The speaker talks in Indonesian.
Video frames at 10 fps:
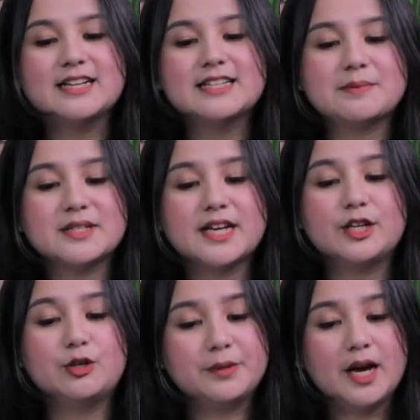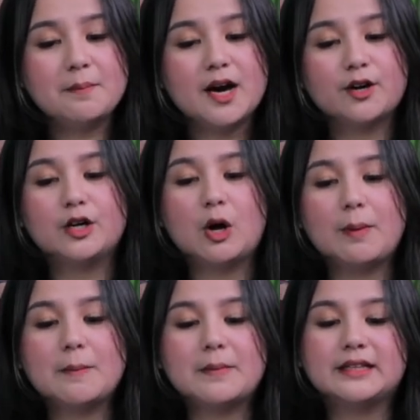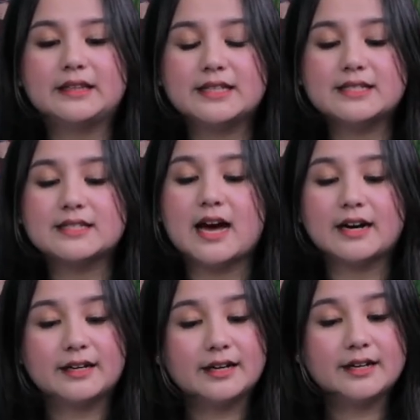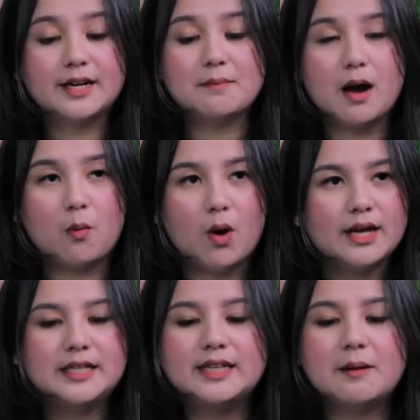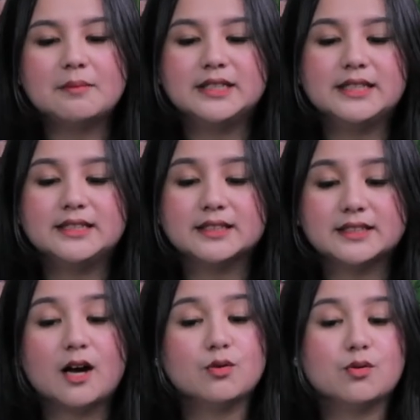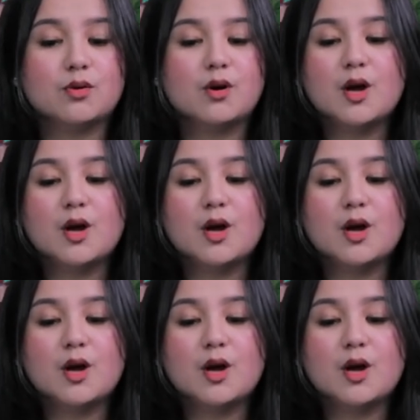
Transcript: Semasa hidupnya, Baharudin Lopa merintis karir dari bawah hingga menjadi jaksa agung.